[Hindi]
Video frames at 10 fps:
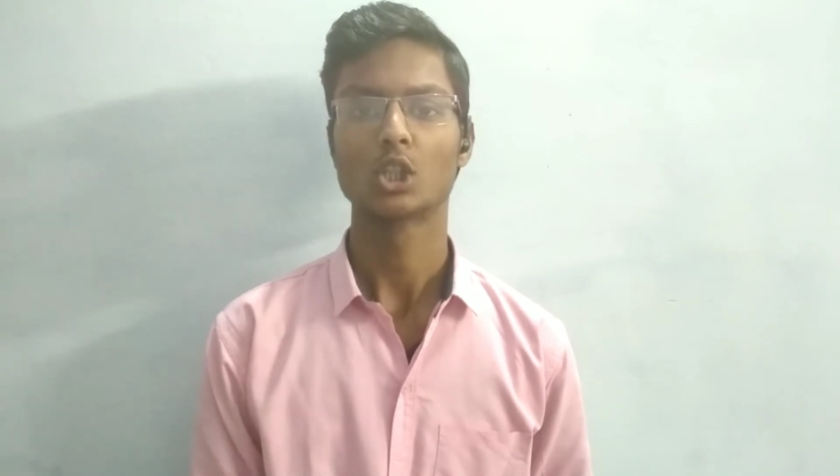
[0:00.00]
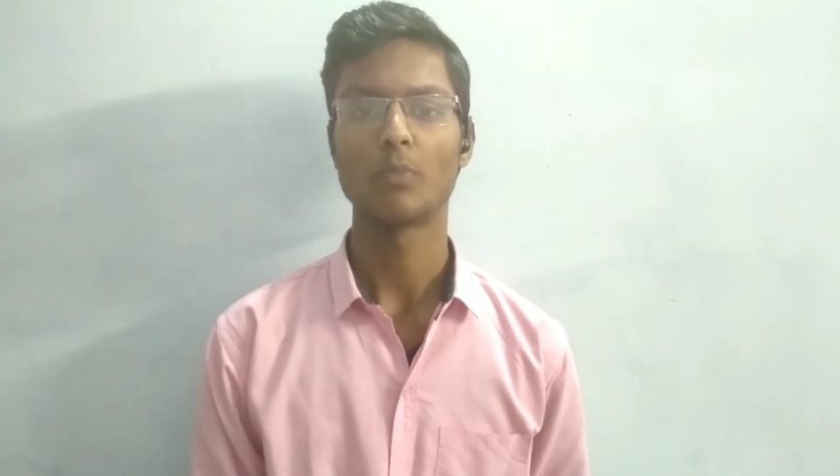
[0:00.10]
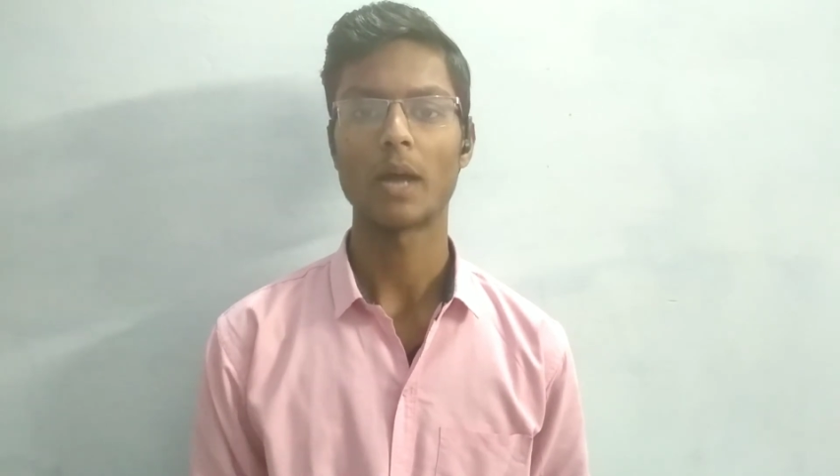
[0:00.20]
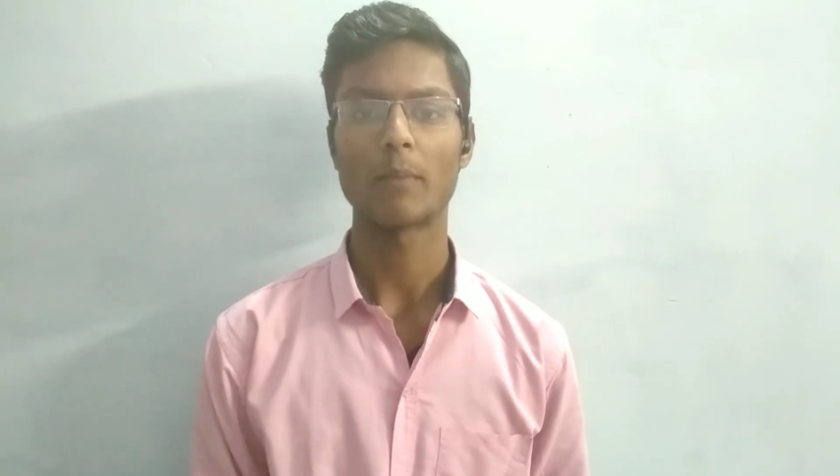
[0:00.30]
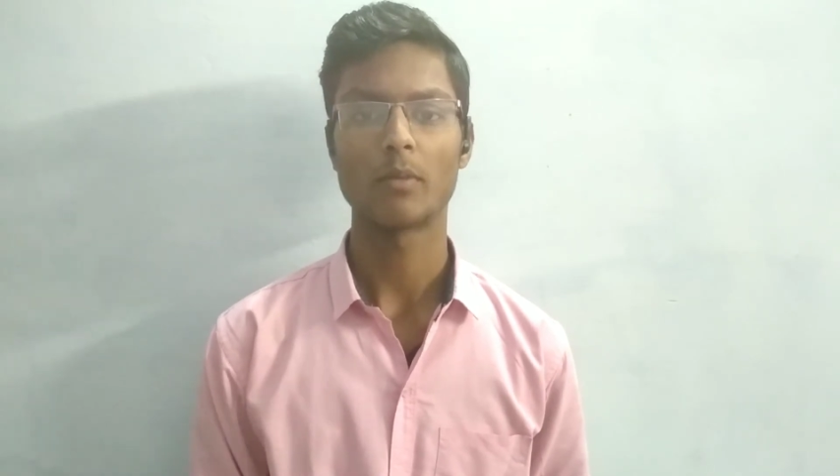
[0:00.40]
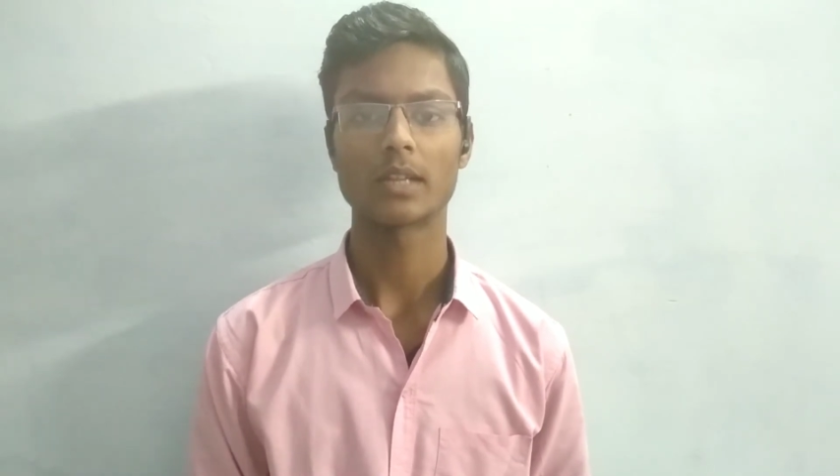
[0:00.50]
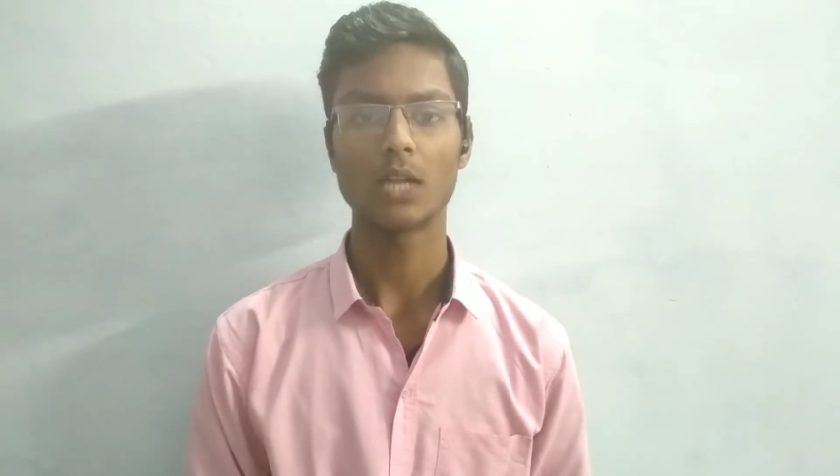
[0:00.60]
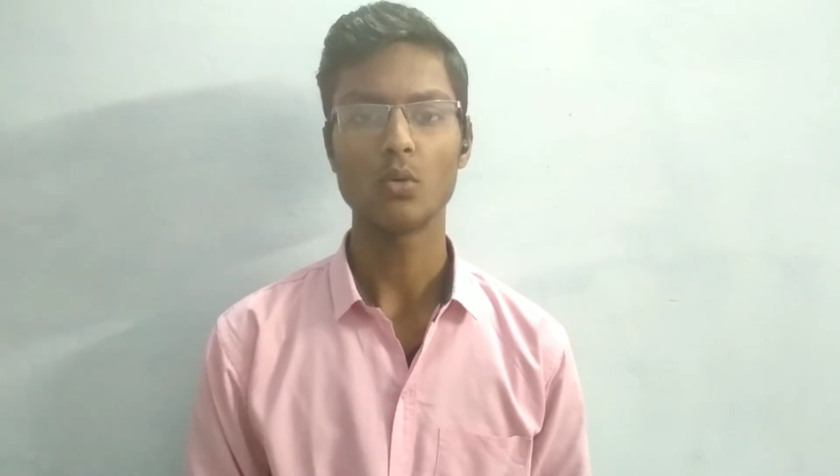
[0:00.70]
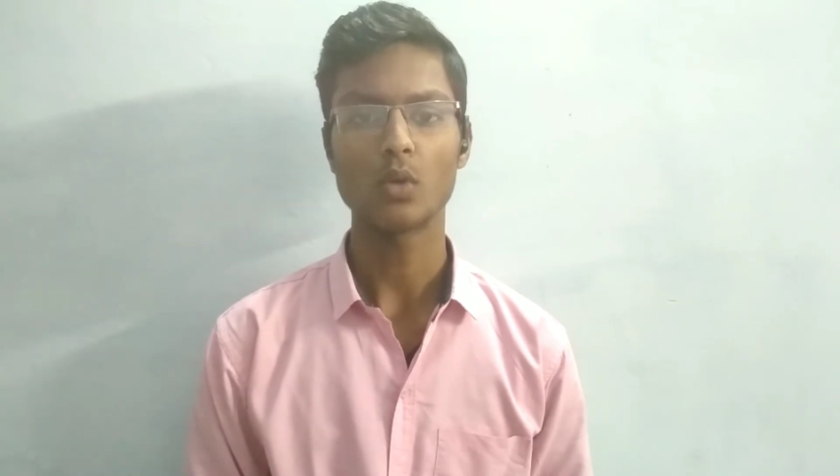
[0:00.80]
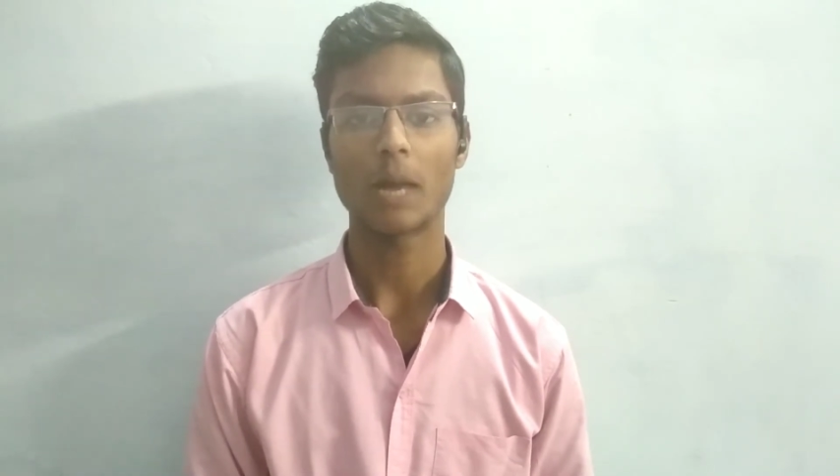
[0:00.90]
तो मैं आपको
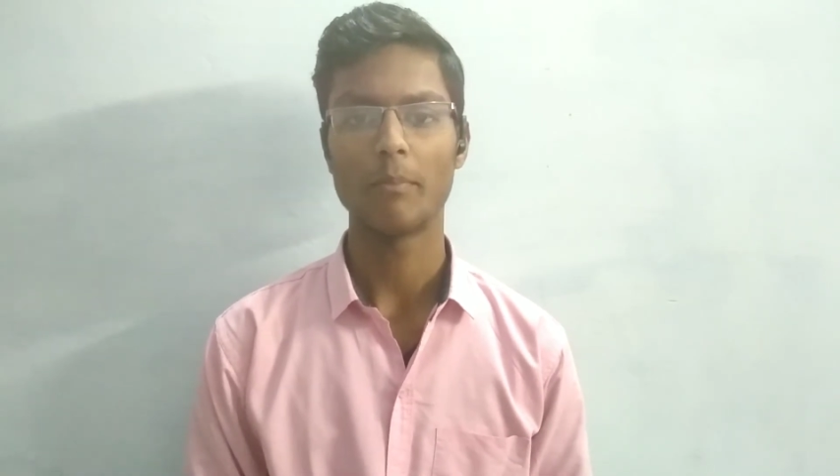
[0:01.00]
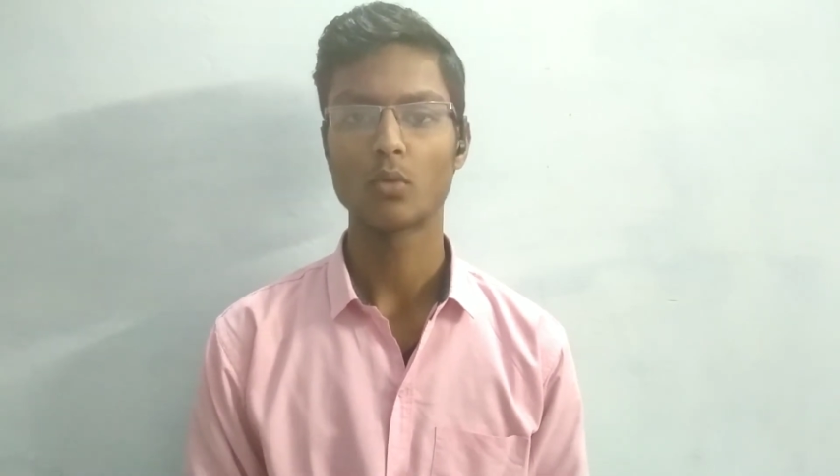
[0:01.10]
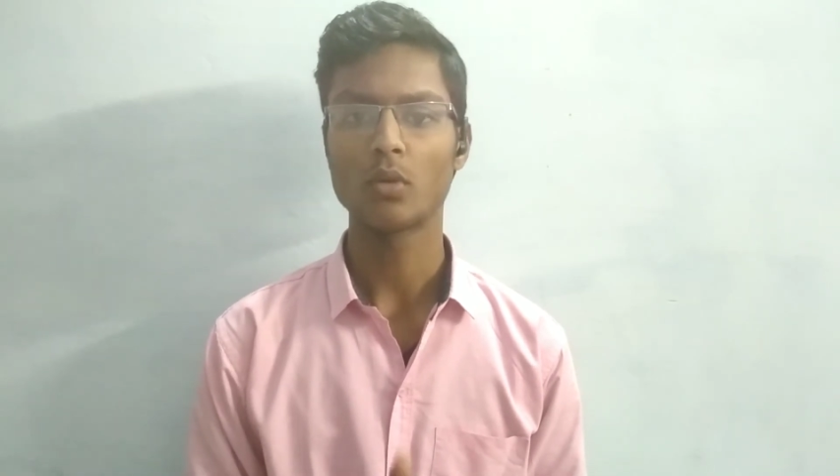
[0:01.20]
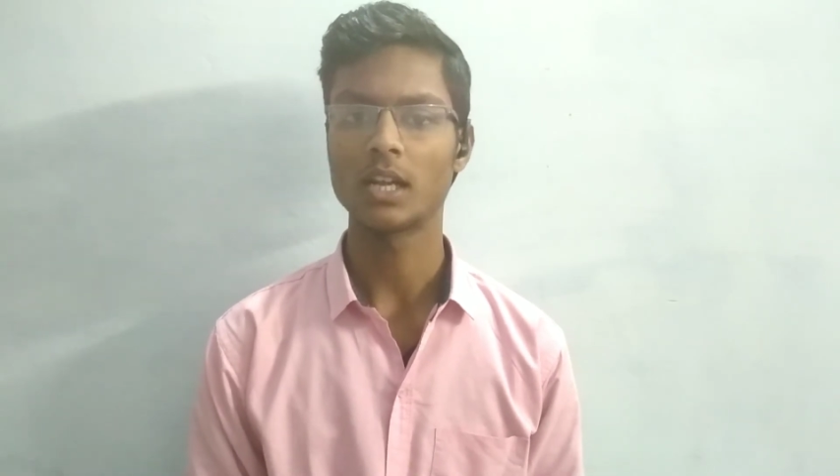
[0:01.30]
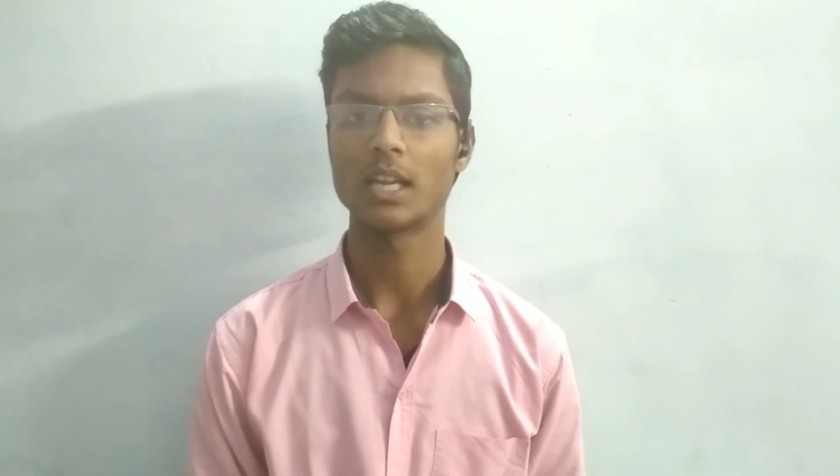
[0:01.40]
बता दूं कि आप बिल्कुल